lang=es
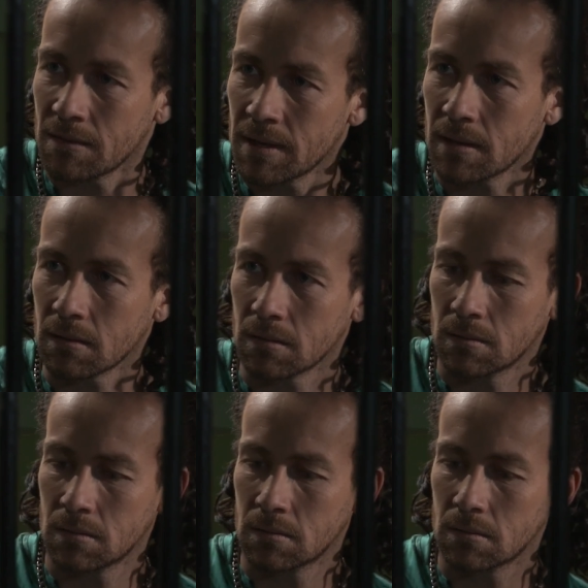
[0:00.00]
bien.
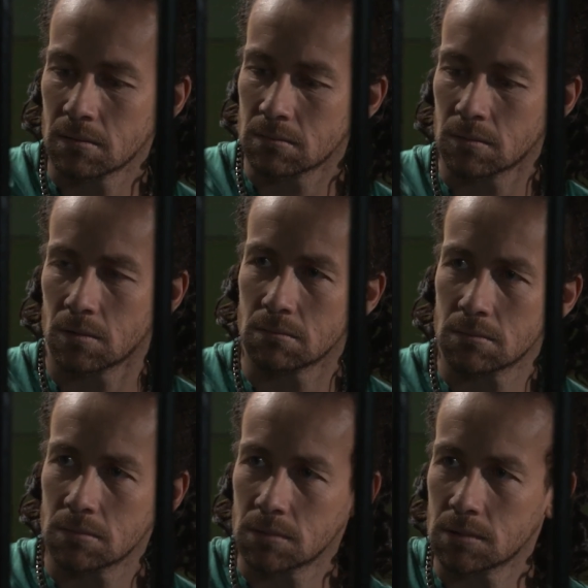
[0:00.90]
Pues,
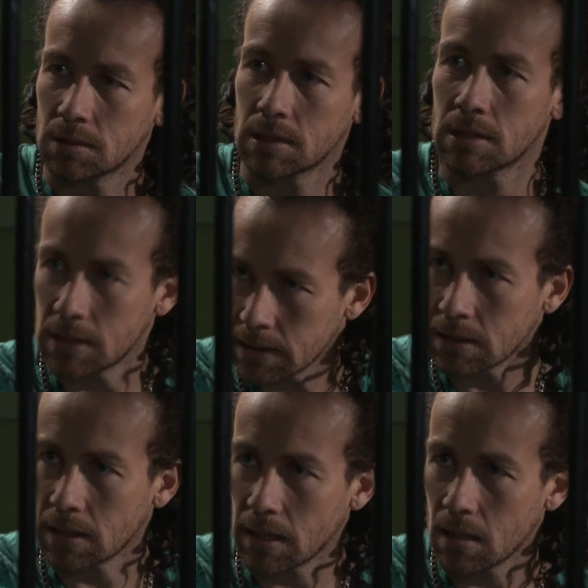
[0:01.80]
¿necesitas que te
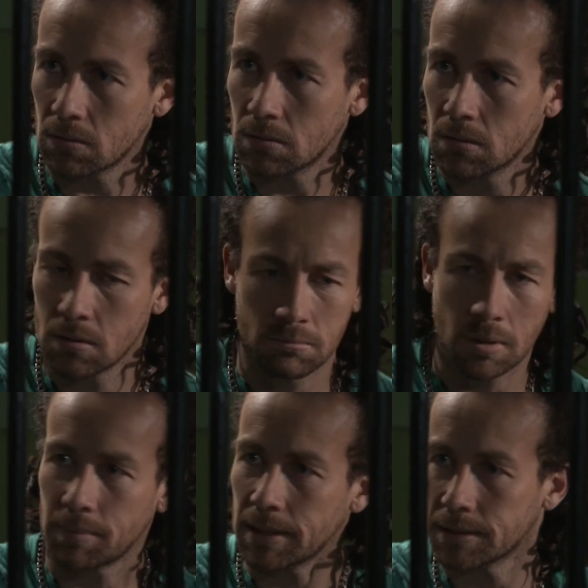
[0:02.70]
traiga algo? Papel